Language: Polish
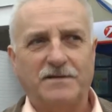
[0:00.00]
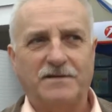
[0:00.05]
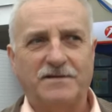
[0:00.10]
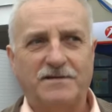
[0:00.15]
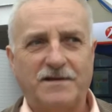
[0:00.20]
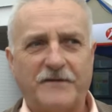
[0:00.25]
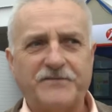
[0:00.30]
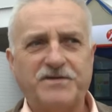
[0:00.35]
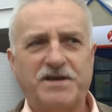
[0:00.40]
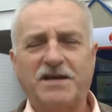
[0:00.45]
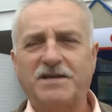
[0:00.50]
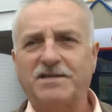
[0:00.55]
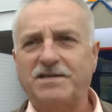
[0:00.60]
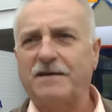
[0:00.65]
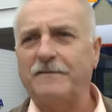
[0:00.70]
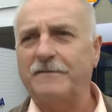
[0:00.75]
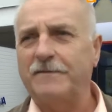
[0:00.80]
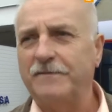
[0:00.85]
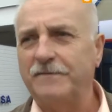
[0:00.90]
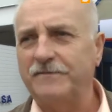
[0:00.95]
zawsze jest
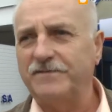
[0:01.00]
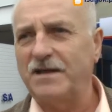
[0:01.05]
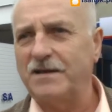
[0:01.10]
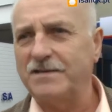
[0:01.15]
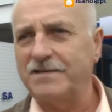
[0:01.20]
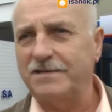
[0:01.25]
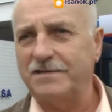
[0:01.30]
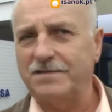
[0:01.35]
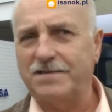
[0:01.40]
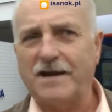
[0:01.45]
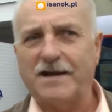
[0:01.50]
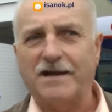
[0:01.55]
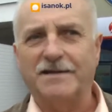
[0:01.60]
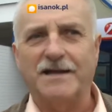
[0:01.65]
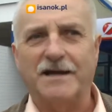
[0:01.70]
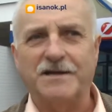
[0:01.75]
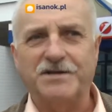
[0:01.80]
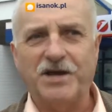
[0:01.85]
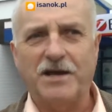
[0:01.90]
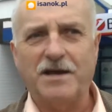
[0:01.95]
ta, w nas taka
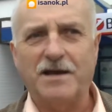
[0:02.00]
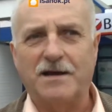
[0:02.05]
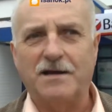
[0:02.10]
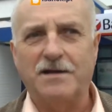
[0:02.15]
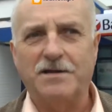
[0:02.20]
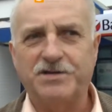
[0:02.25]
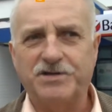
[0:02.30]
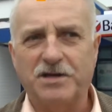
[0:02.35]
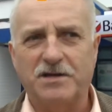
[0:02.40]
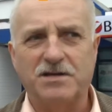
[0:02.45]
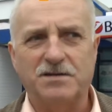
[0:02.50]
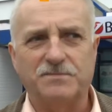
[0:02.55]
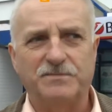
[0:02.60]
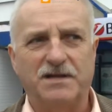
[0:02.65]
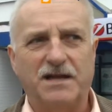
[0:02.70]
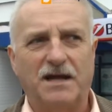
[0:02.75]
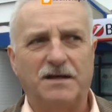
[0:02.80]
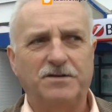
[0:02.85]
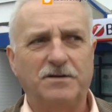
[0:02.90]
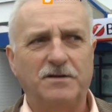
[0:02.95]
nadzieja, liczyliśmy
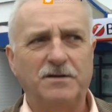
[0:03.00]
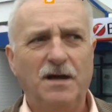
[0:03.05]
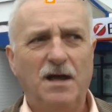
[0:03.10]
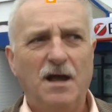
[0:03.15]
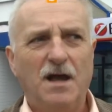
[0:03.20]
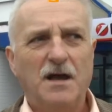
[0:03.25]
na to,